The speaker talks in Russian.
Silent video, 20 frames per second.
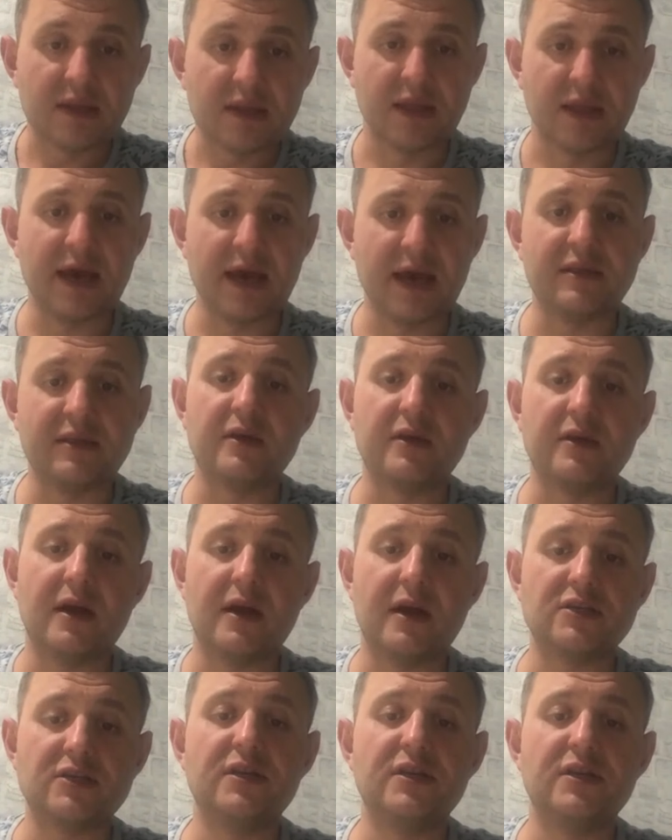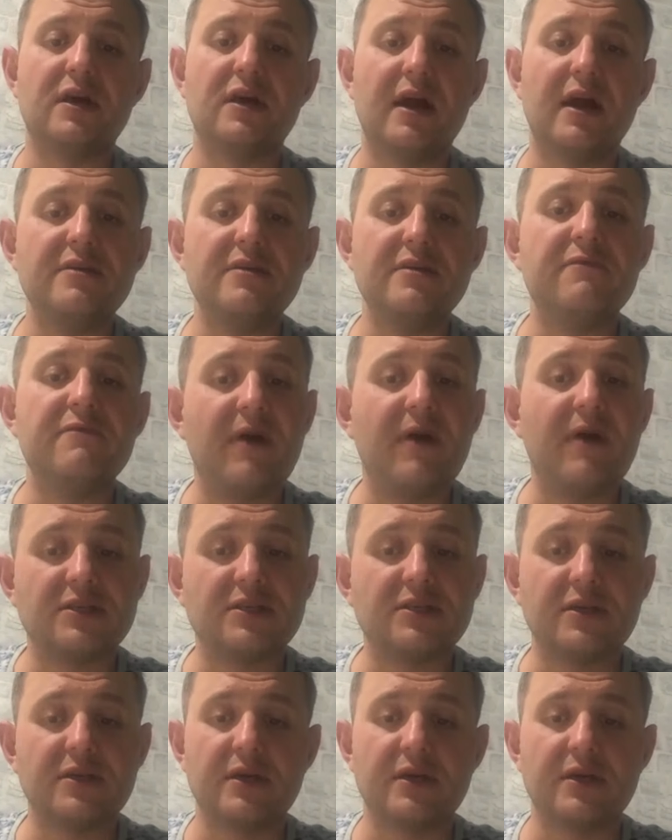на этой крайне
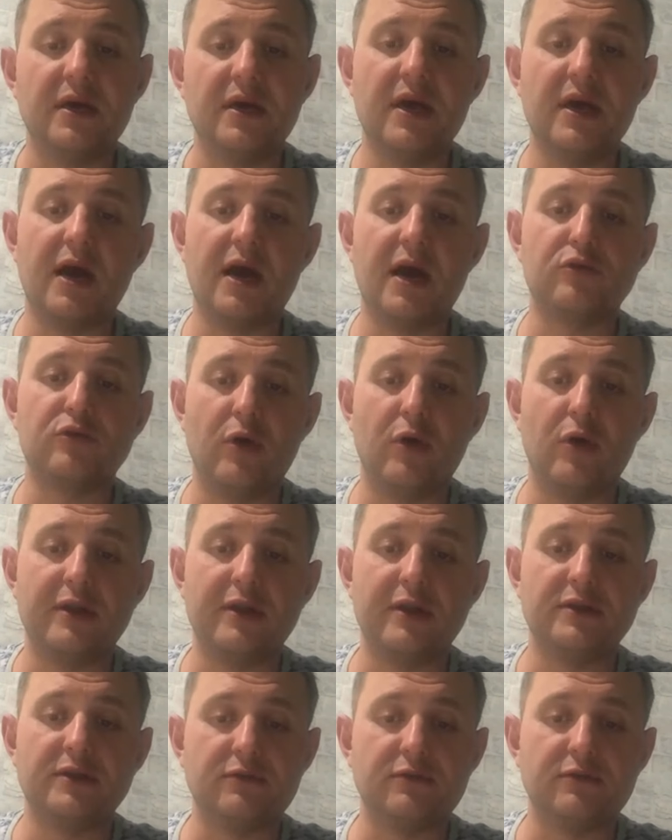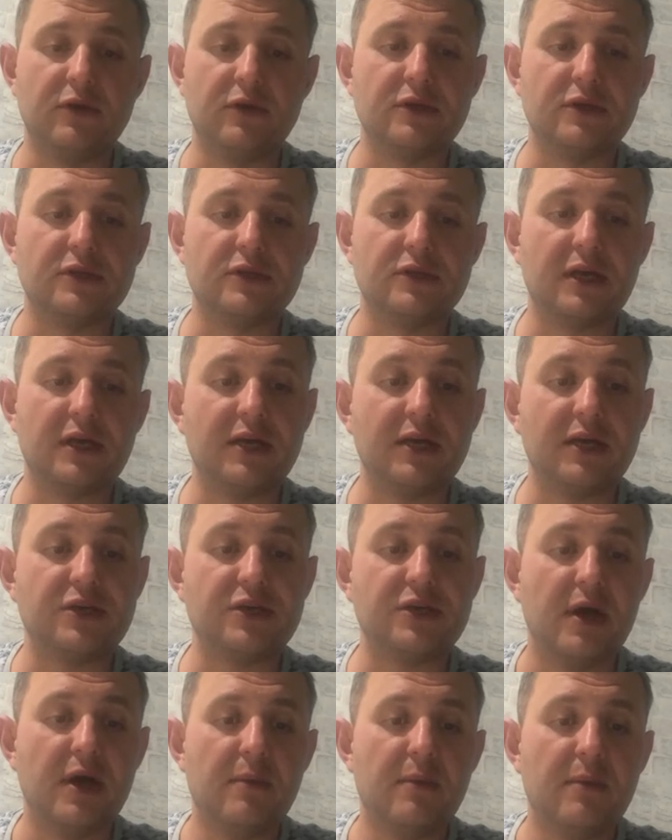важной и актуальной сегодня
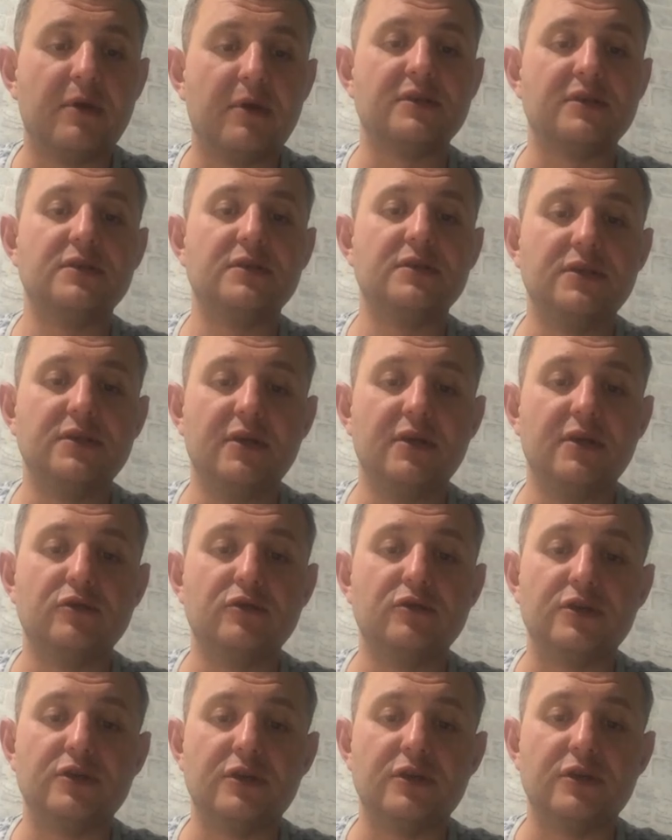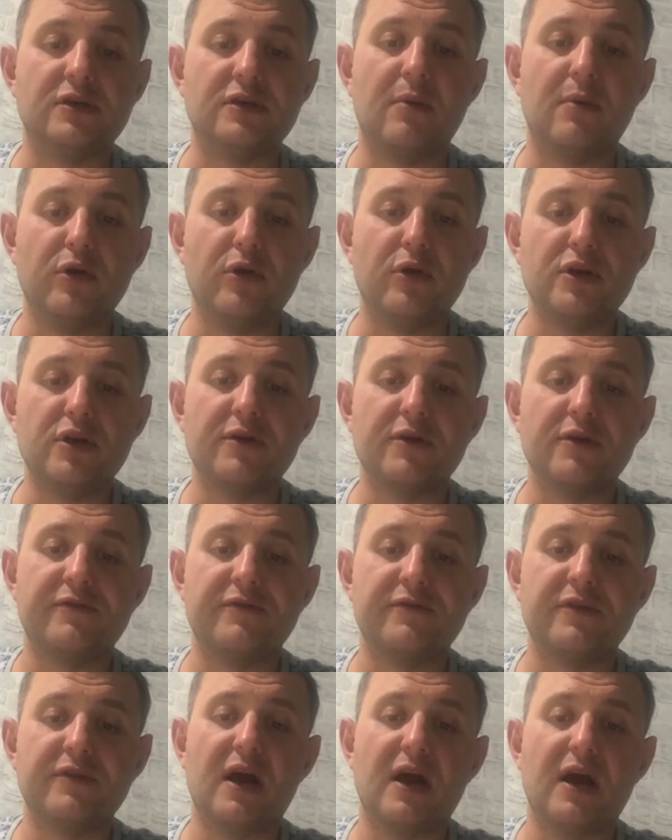задаче по разъяснению среди
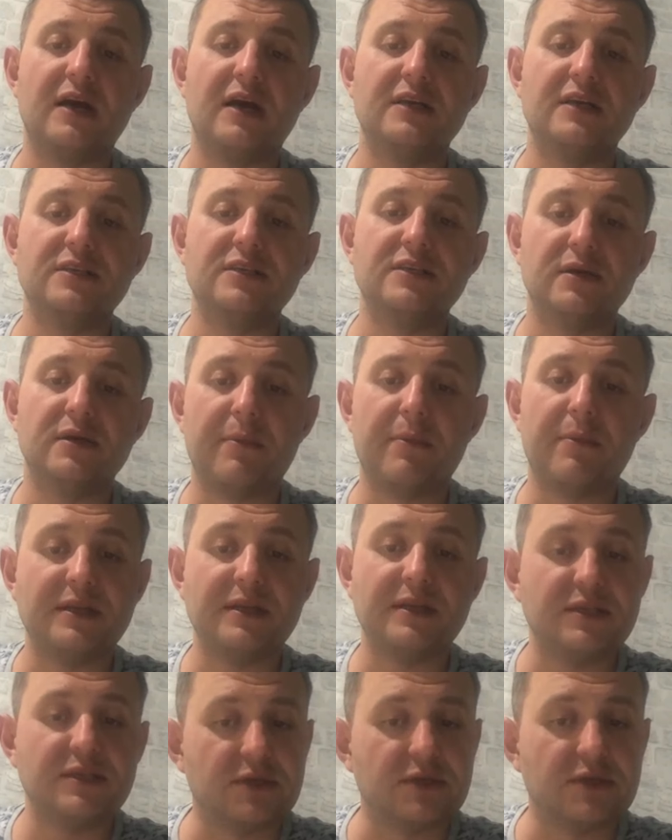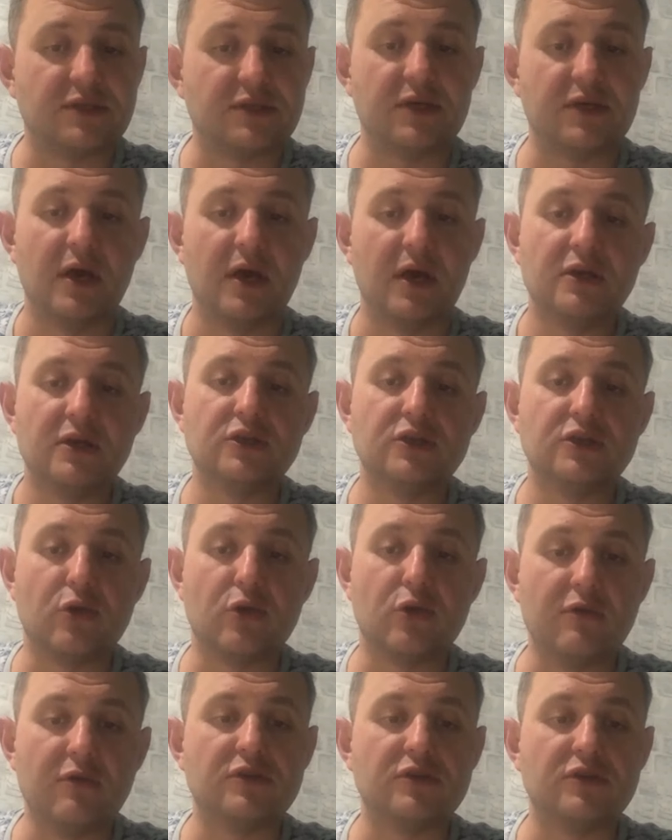работников необходимости
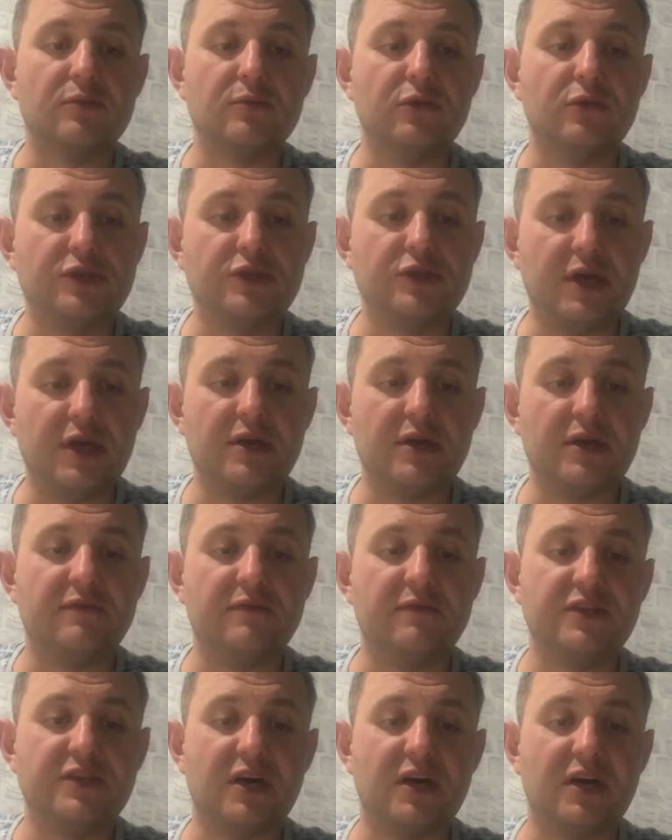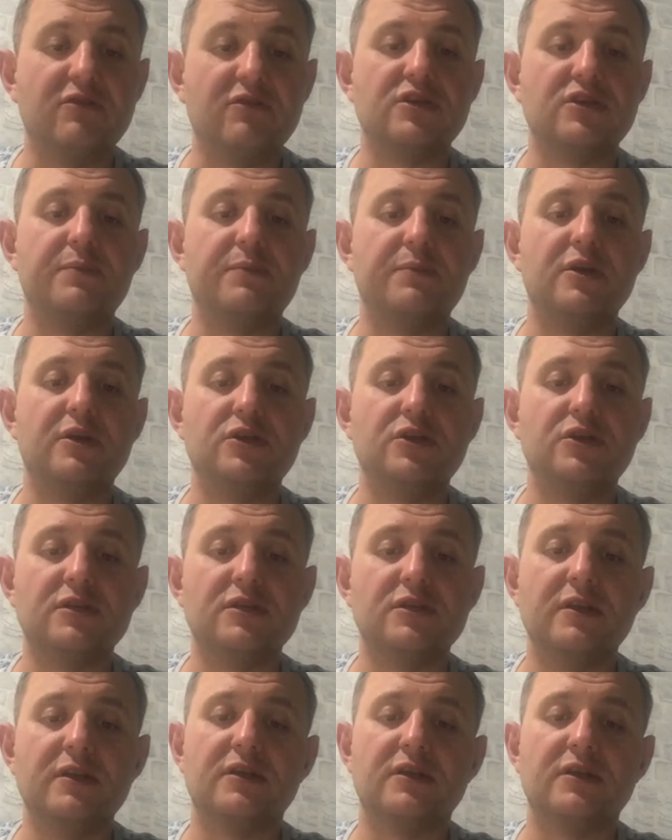строгого соблюдения всех
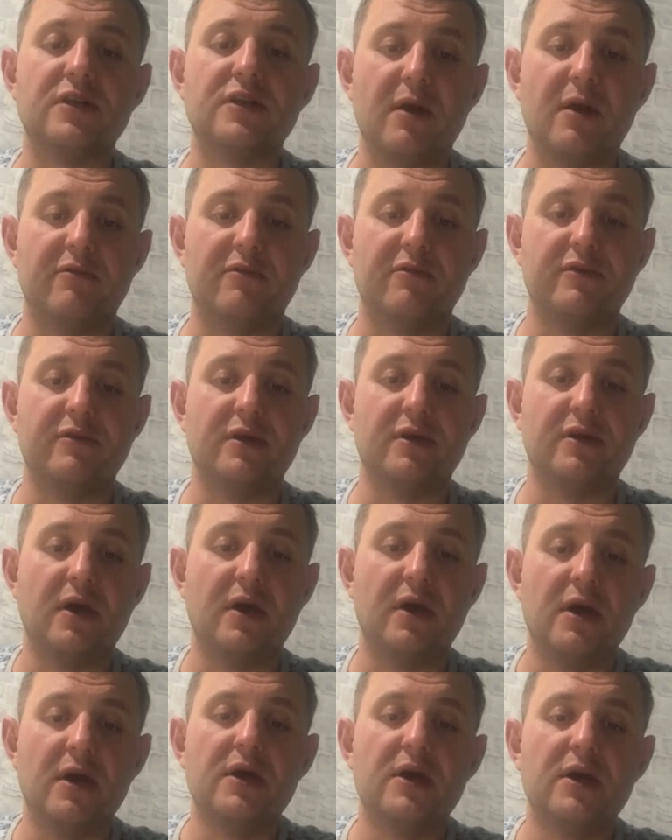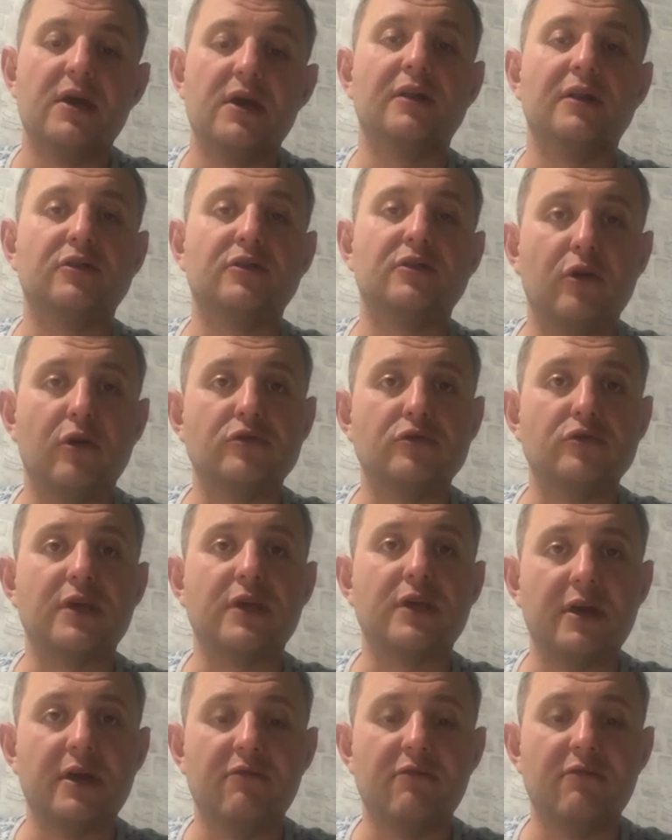вышеперечисленных требований и контролю
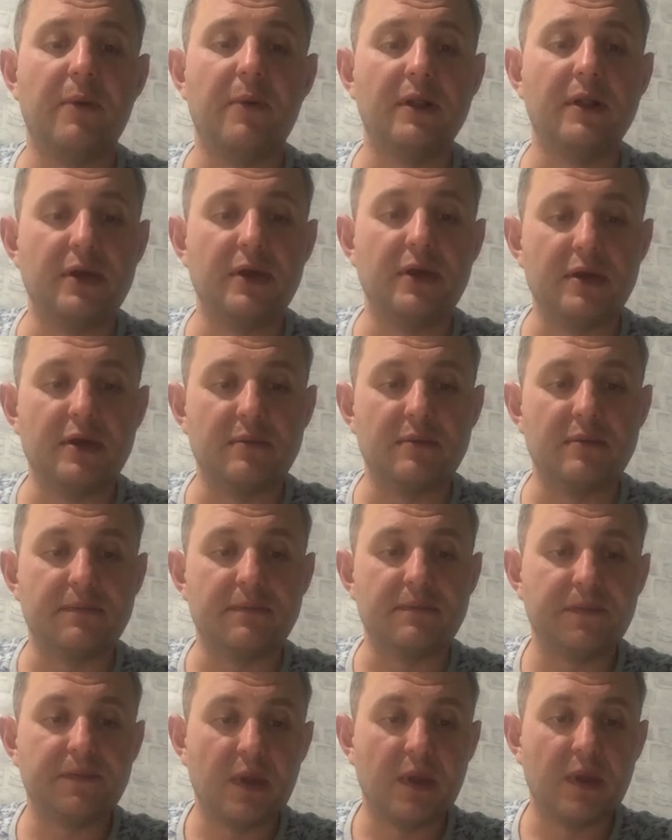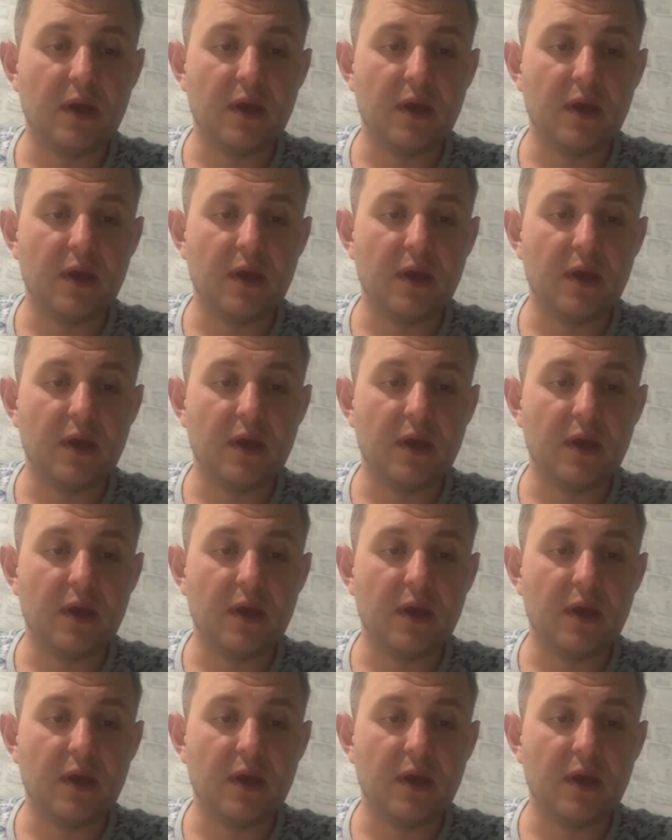за их выполнением.